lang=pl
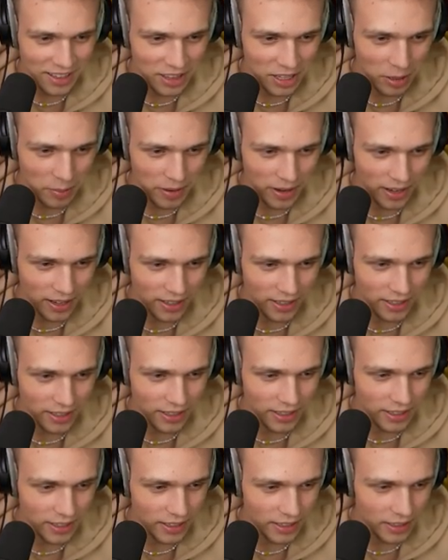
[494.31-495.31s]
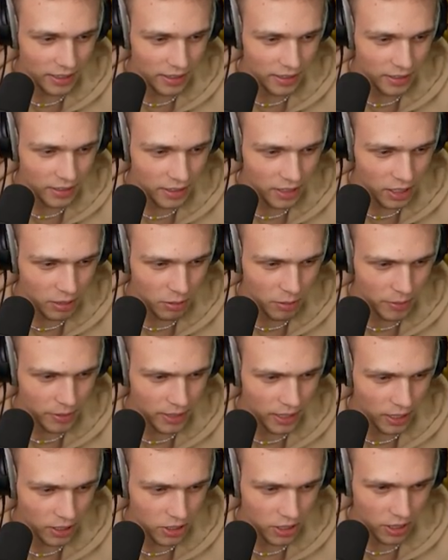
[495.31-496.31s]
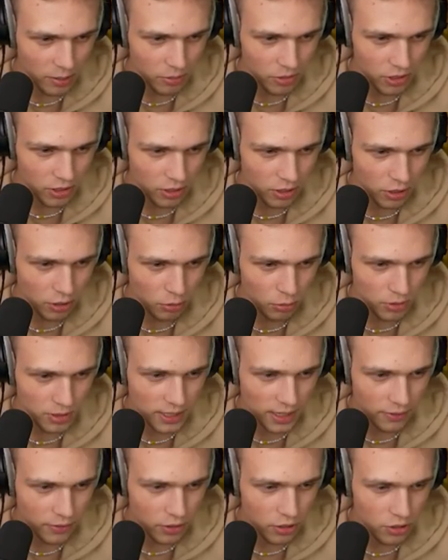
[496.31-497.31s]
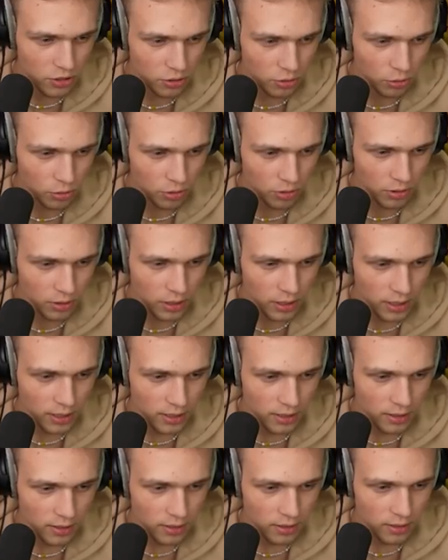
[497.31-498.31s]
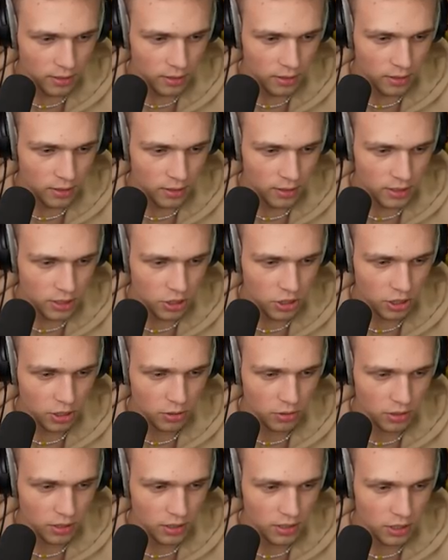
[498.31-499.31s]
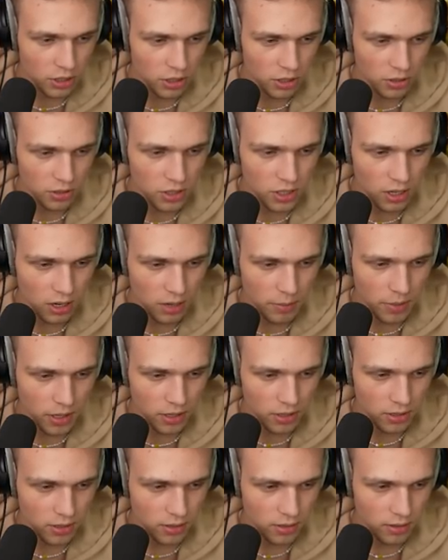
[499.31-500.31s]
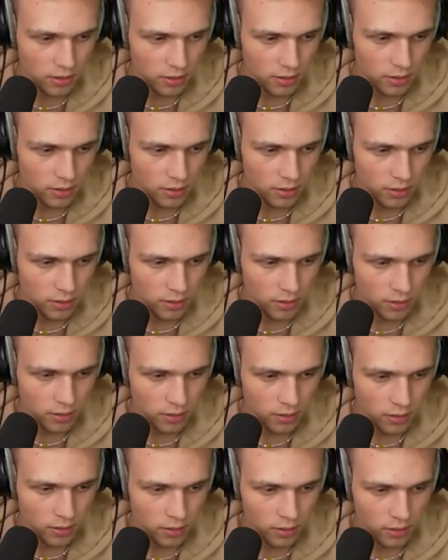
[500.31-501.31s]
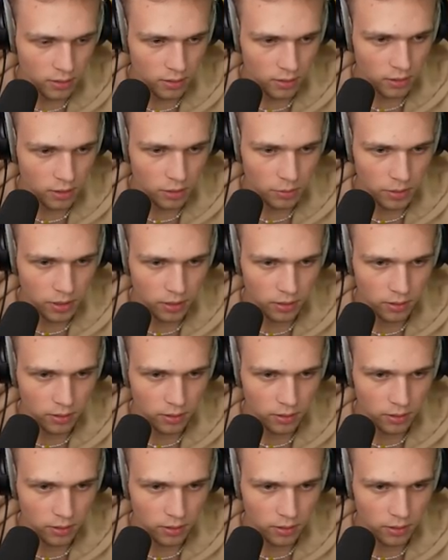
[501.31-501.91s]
Dobra, e, robimy tak, czekaj, muszę to ustawić tu. My jesteśmy w ręce, tak? Chcesz jedno, chcesz jedno strzałę, masz. Dzięki. Dobra.